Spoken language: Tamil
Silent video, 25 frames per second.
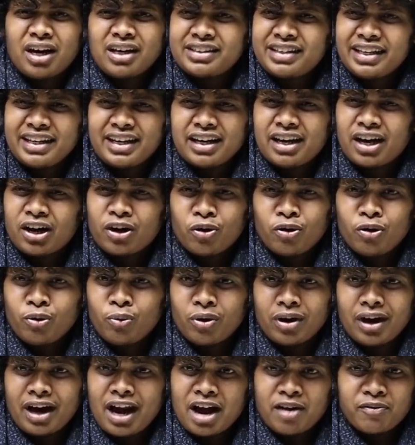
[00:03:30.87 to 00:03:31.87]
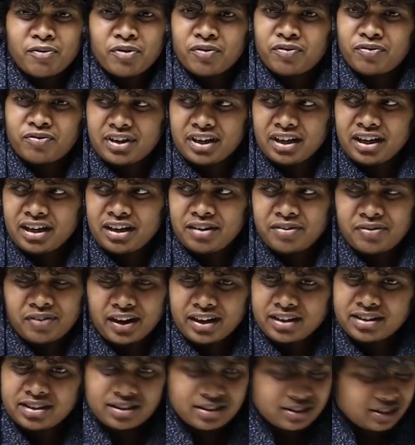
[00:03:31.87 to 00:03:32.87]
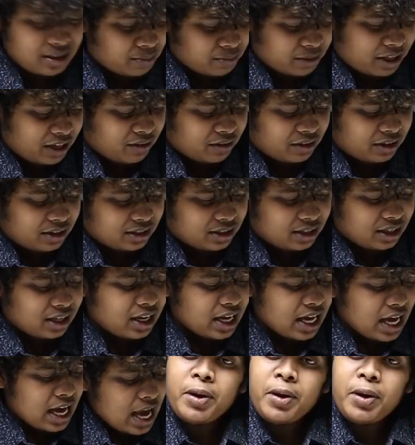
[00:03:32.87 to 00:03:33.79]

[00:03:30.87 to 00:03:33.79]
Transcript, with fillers: ஐ திங்க் அரௌண்ட் ஒன் லேக் ஃபிஃப்டி ஃபைவ் சம்திங் வந்துச்சு